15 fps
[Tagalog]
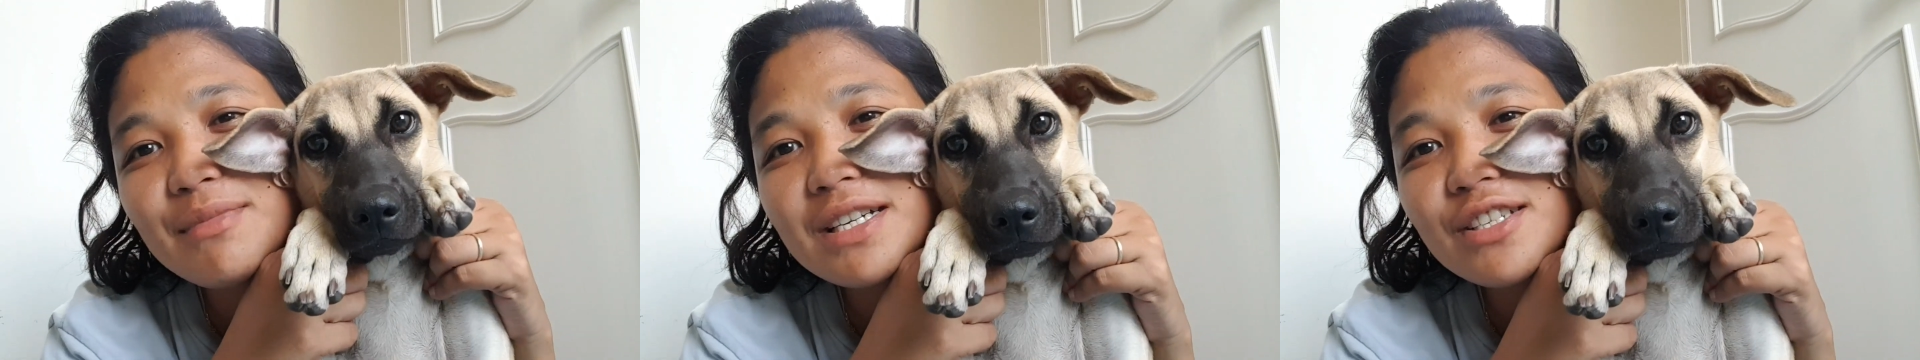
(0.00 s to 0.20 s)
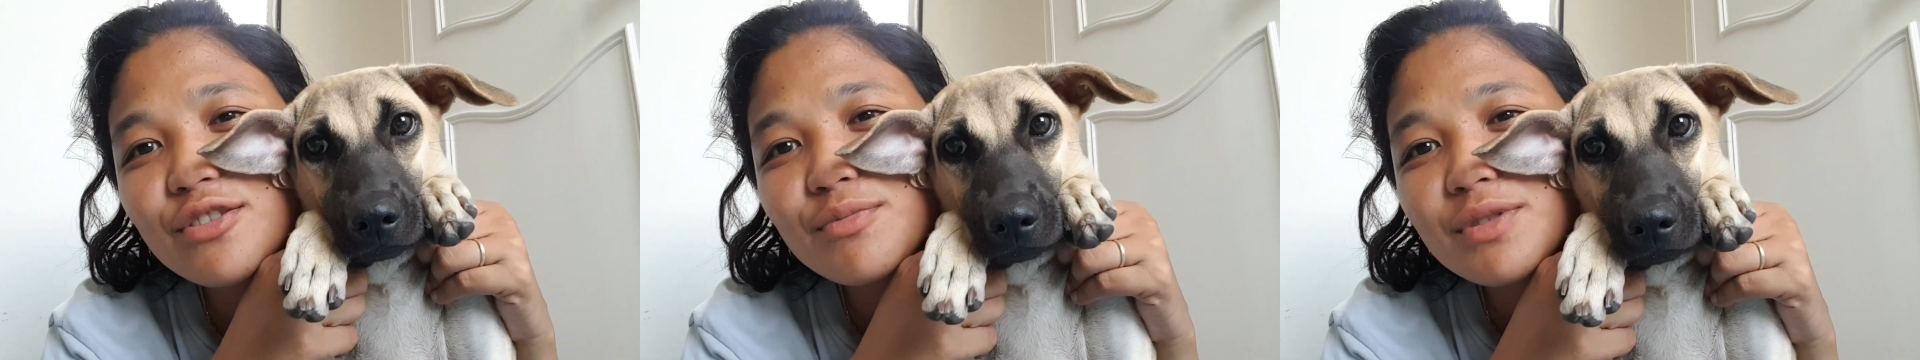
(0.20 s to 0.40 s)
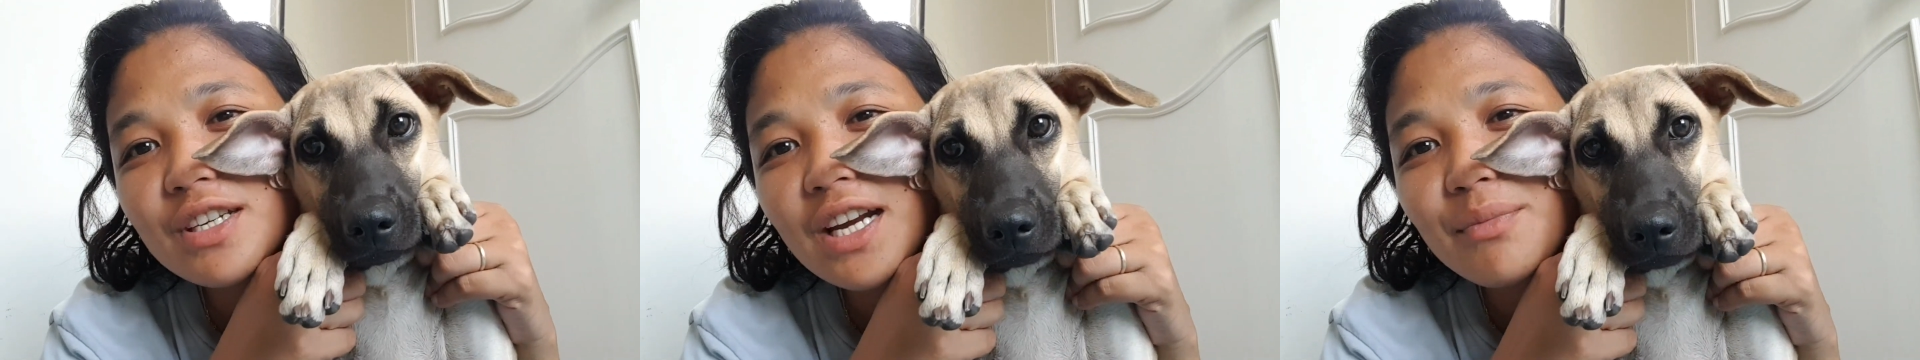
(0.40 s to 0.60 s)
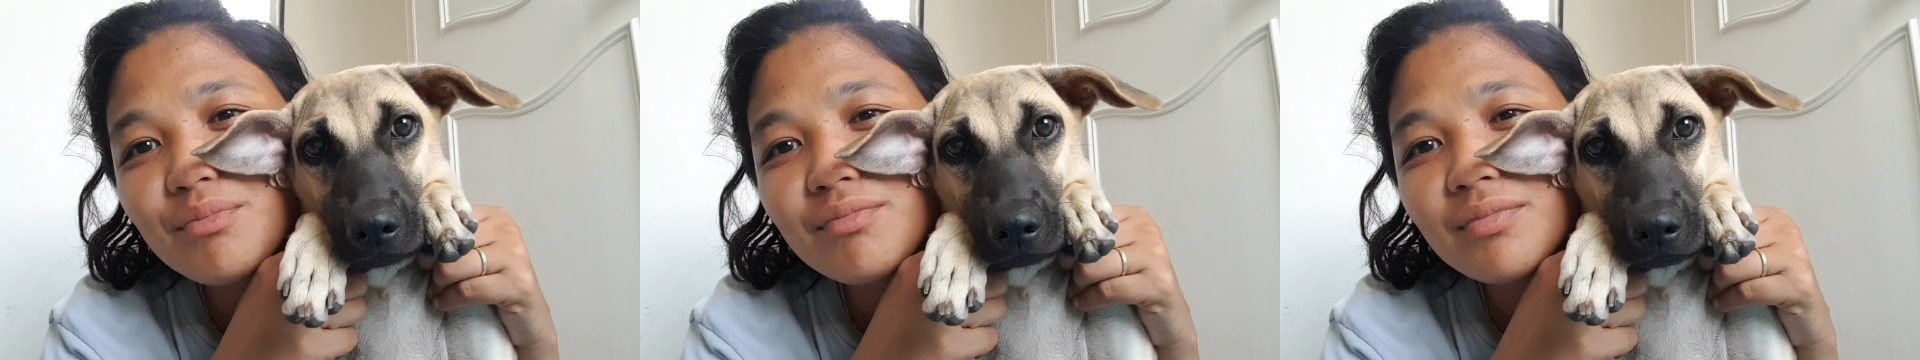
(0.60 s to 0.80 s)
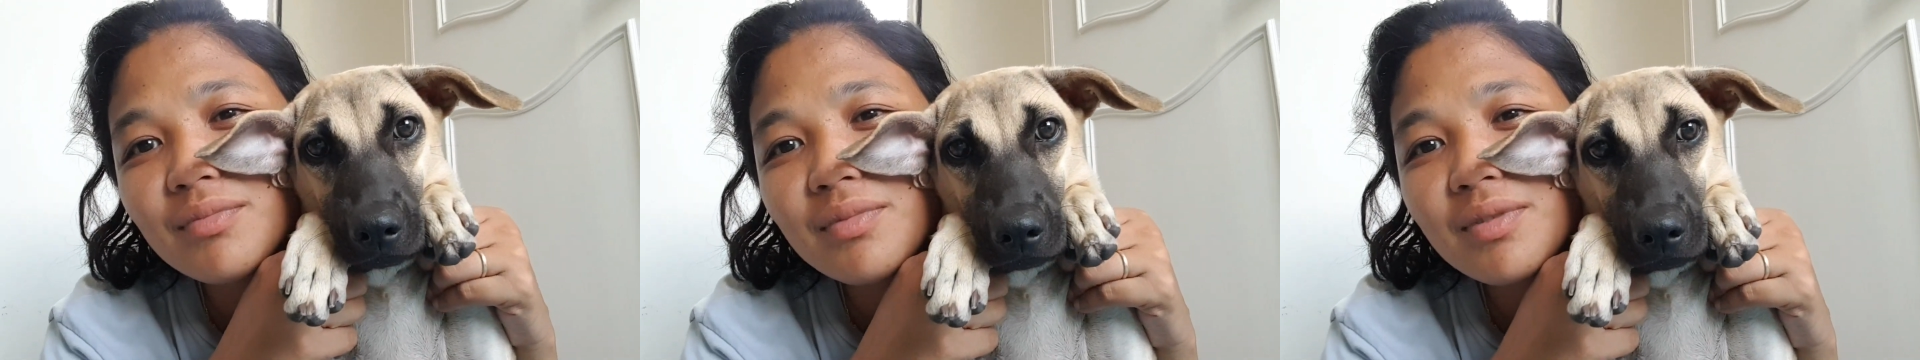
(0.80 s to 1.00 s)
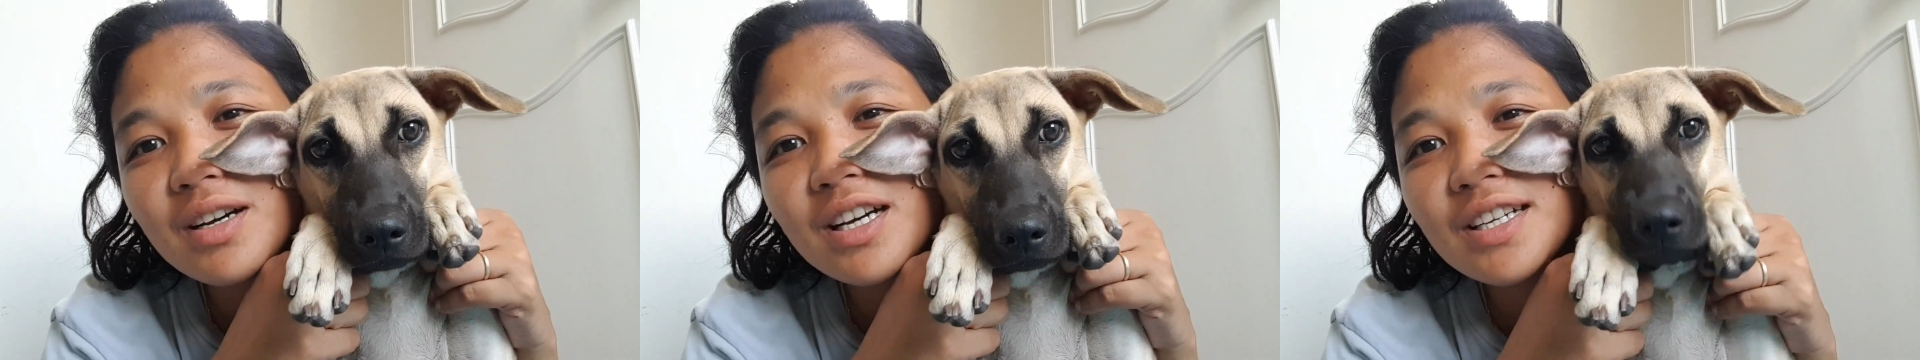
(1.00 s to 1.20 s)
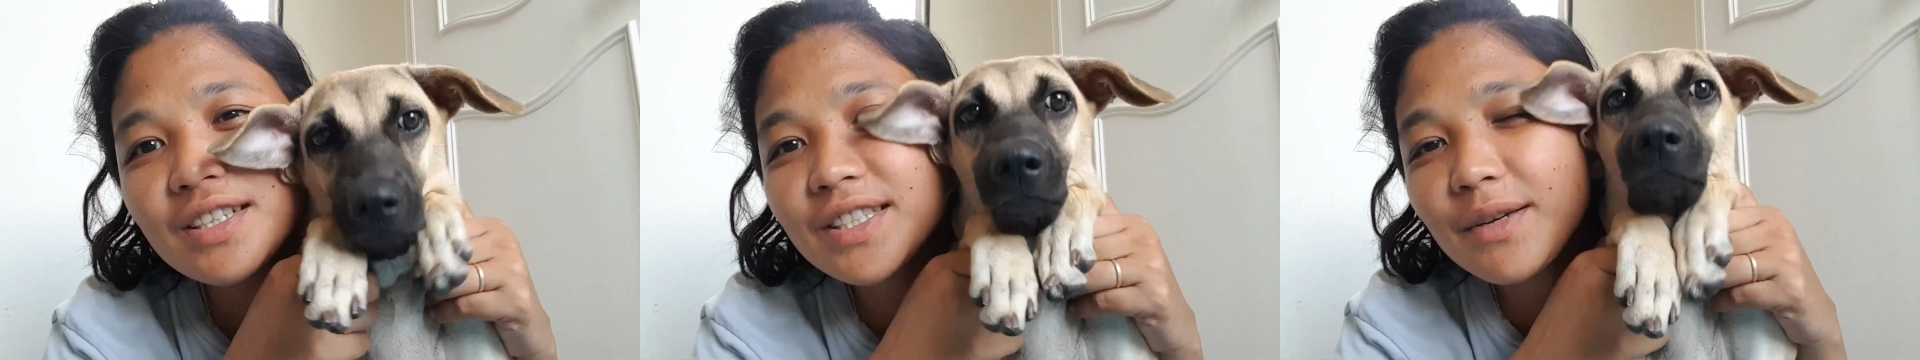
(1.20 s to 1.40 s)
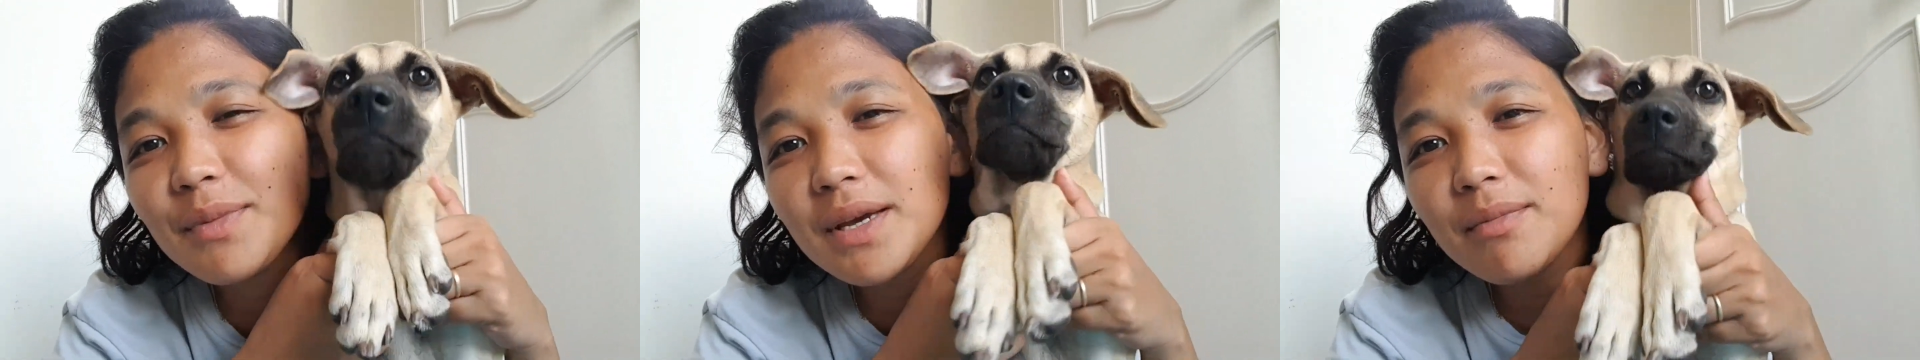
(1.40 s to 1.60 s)
mag-subscribe.
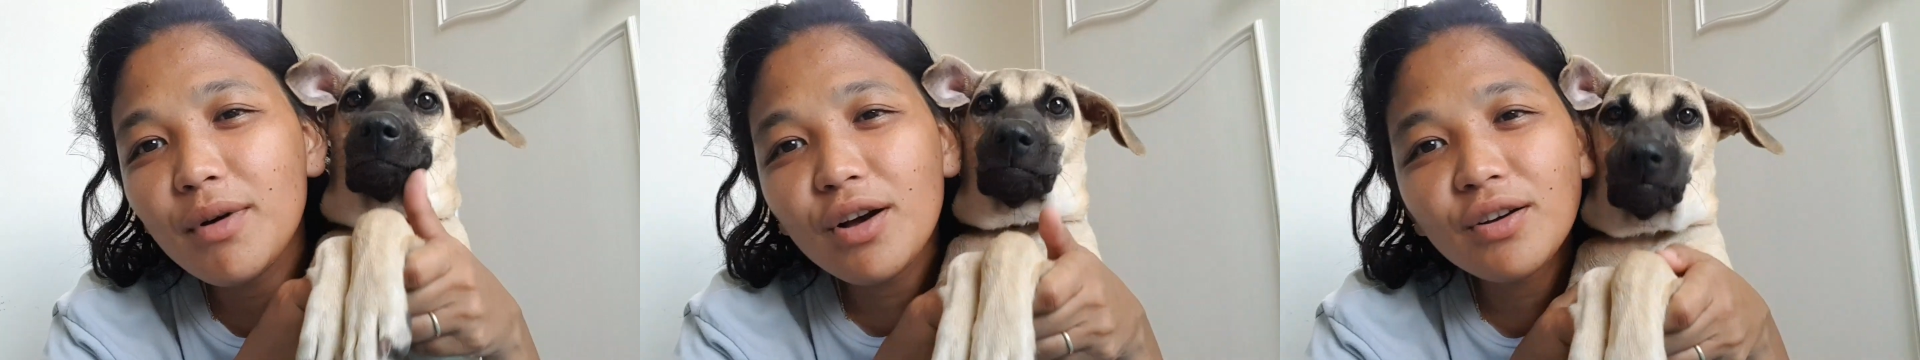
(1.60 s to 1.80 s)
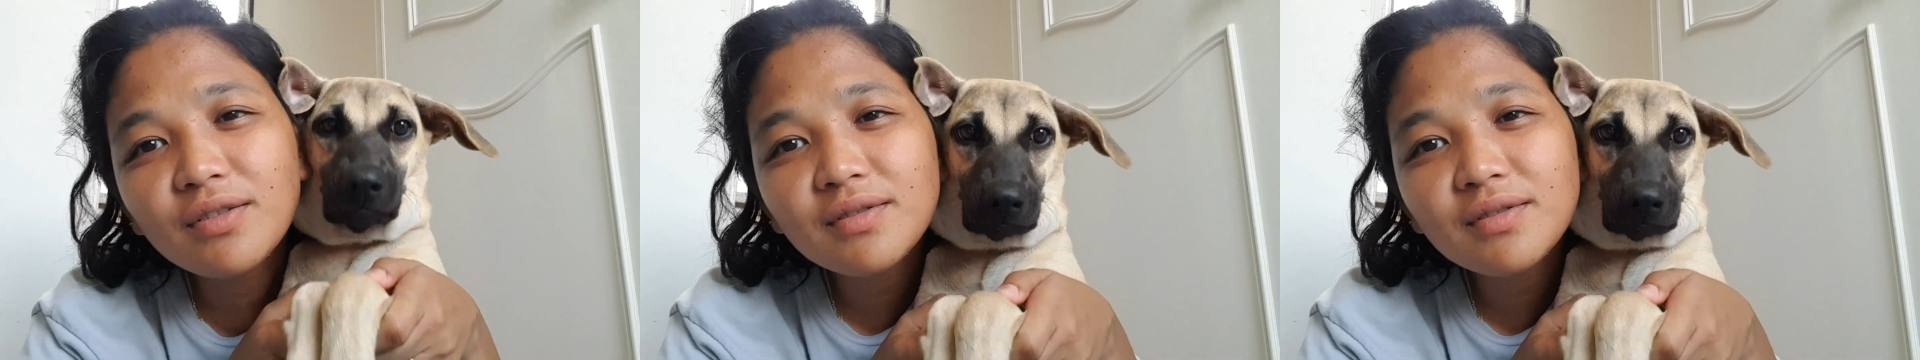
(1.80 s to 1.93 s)
Sabihin mo.